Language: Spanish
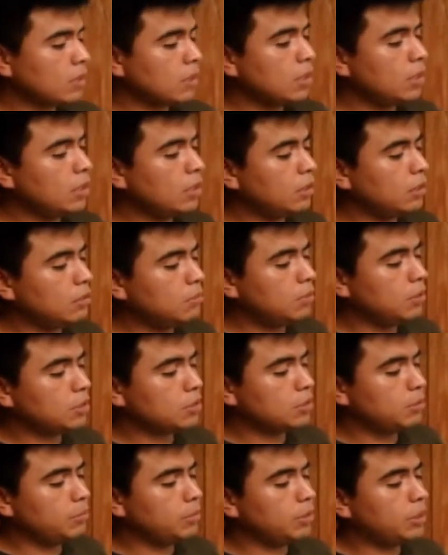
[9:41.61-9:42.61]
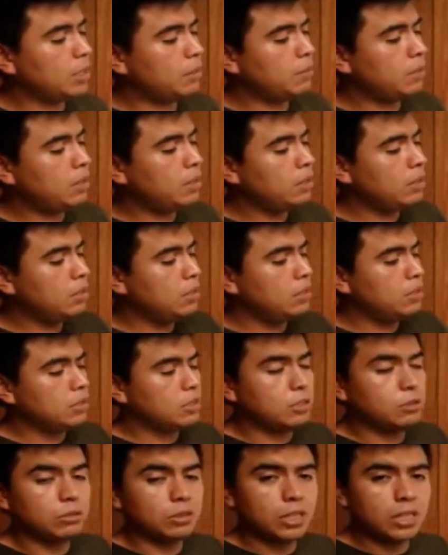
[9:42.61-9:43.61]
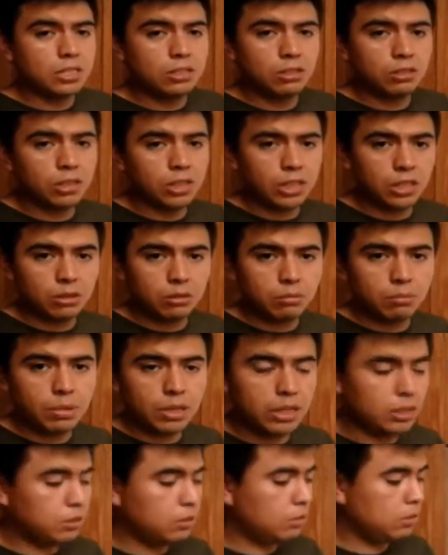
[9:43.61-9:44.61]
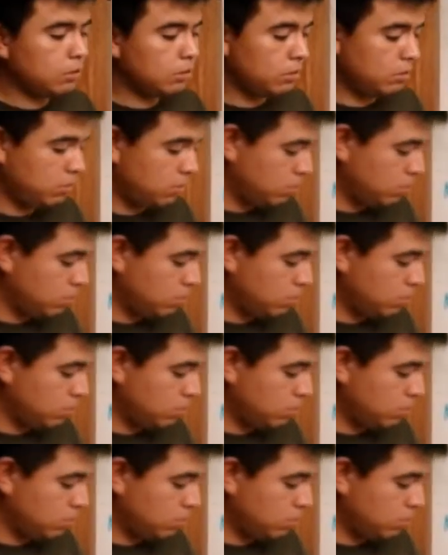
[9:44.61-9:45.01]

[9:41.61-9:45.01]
Eh, como les comentaba, si ustedes no tienen un palito,